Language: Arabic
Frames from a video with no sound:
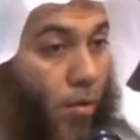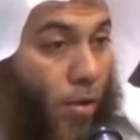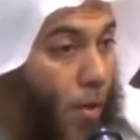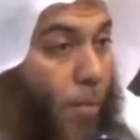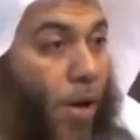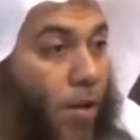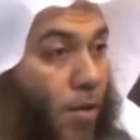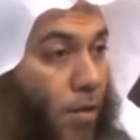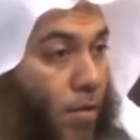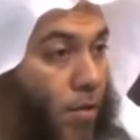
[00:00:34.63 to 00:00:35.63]
تعبان
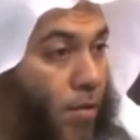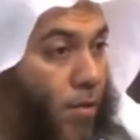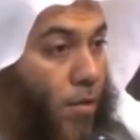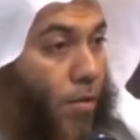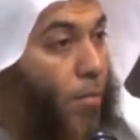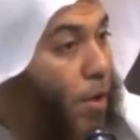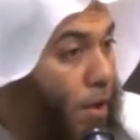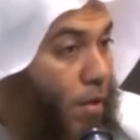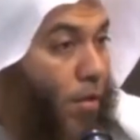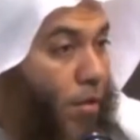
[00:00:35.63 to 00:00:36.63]

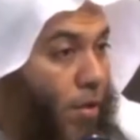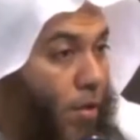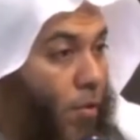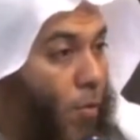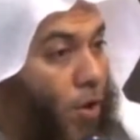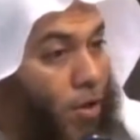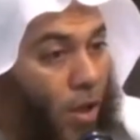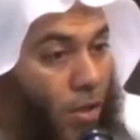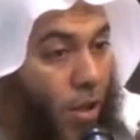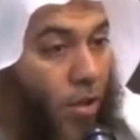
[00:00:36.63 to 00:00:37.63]
مريض
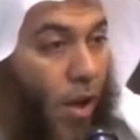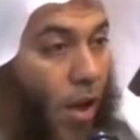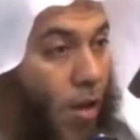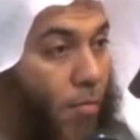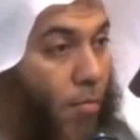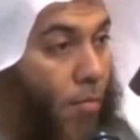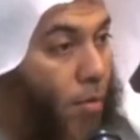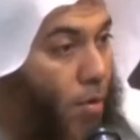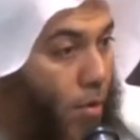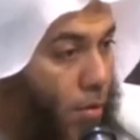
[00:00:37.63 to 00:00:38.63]
واحتاج إلى طعام
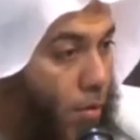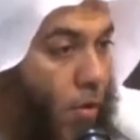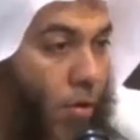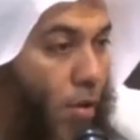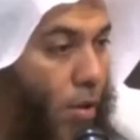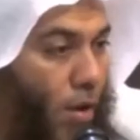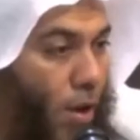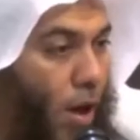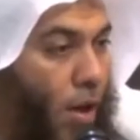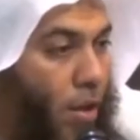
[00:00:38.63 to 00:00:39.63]

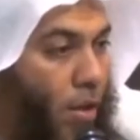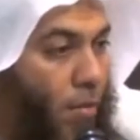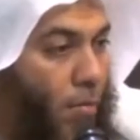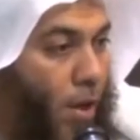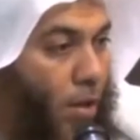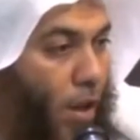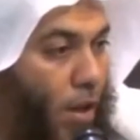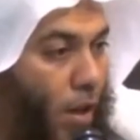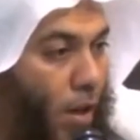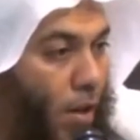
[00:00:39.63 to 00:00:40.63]
أعطني مما أعطاك
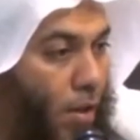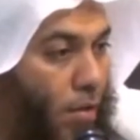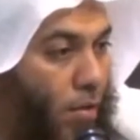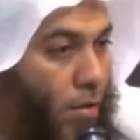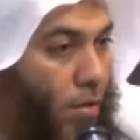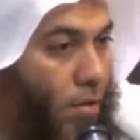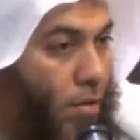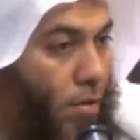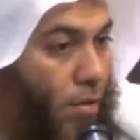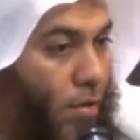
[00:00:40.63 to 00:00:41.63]
الله
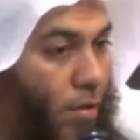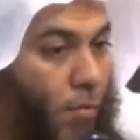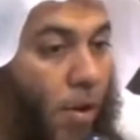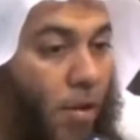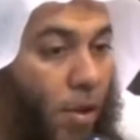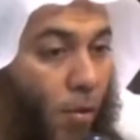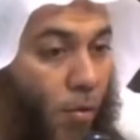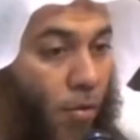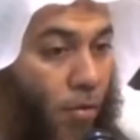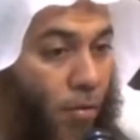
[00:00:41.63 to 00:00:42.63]
ماذا
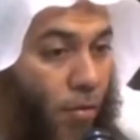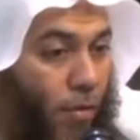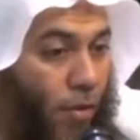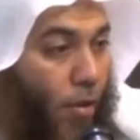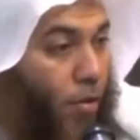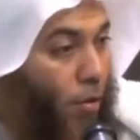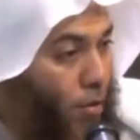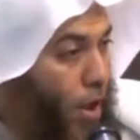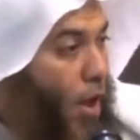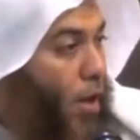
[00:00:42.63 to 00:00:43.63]
تقول
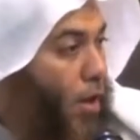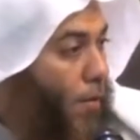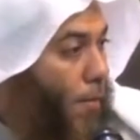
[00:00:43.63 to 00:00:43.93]
تقول تعال